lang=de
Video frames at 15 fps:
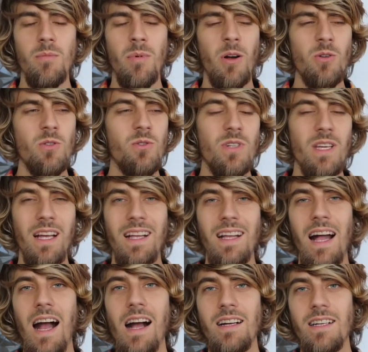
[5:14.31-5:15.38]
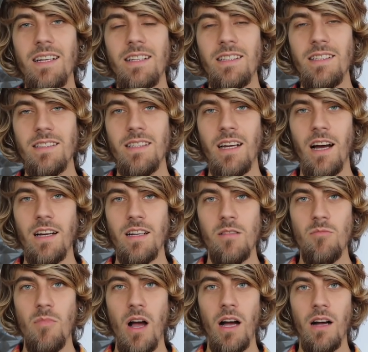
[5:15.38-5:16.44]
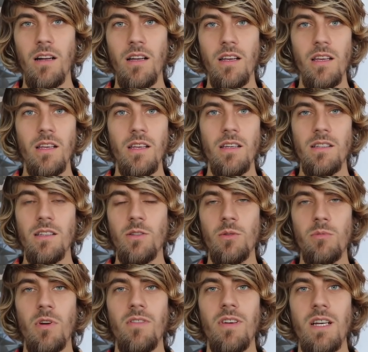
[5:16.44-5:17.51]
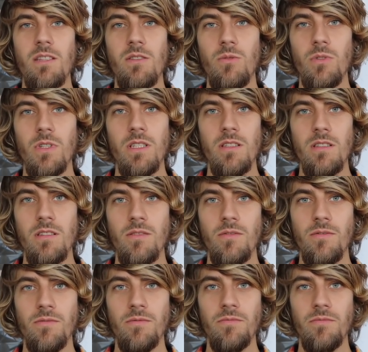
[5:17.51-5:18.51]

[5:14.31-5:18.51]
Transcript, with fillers: Da brauchst du dir gar keine Gedanken machen darüber, was du isst.